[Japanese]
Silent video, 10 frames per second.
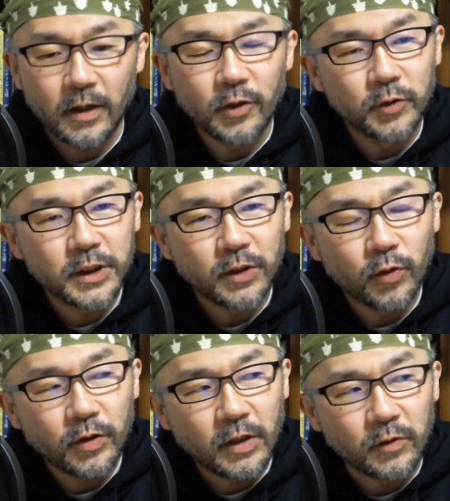幼稚園、保
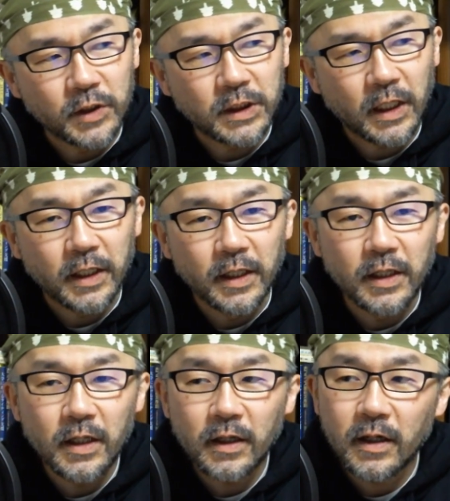育園の時代に
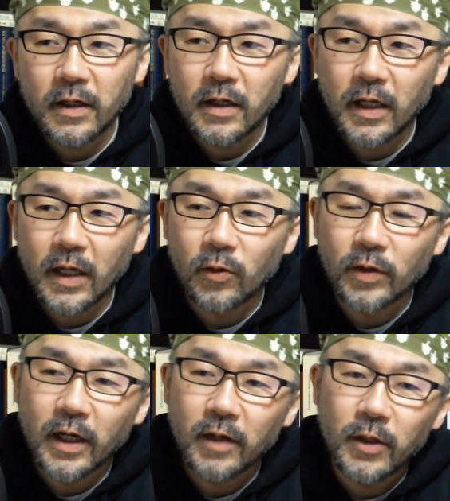人間関係の
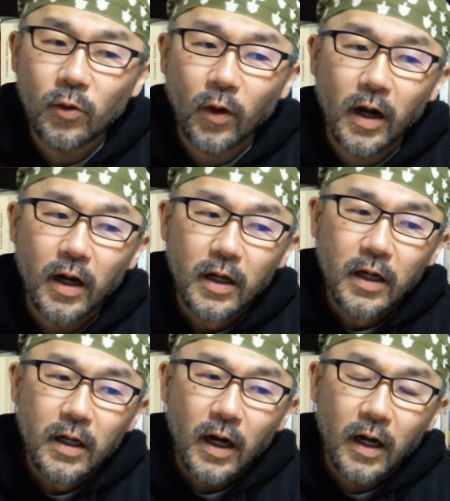悩みとか
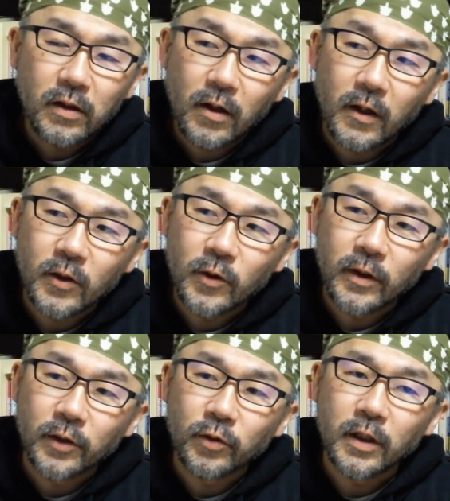あったかって言われ
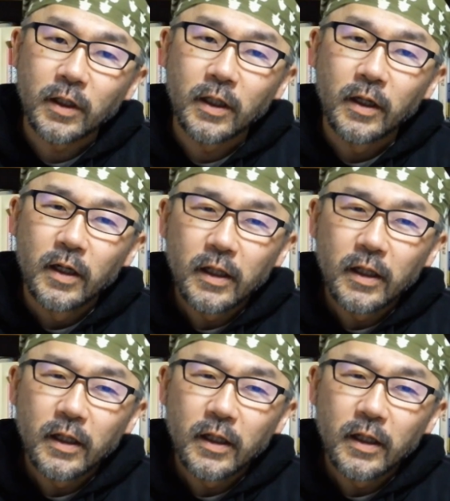た時に、